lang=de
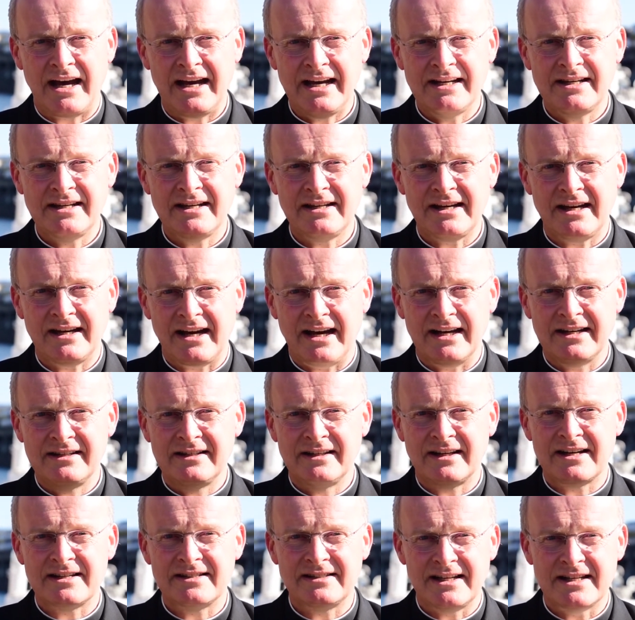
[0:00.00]
eine
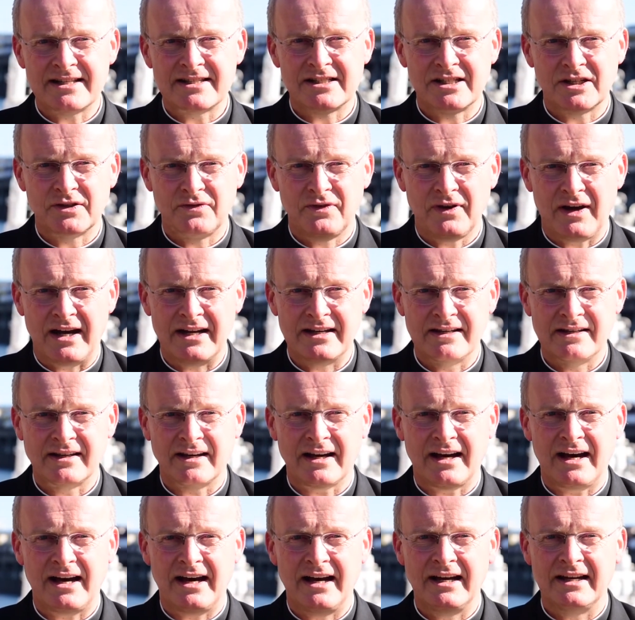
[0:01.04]
andere setzt sich für
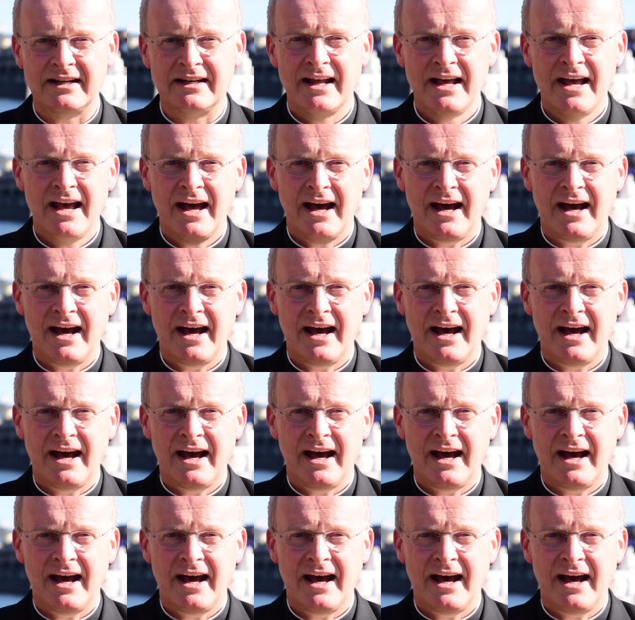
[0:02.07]
andere ein.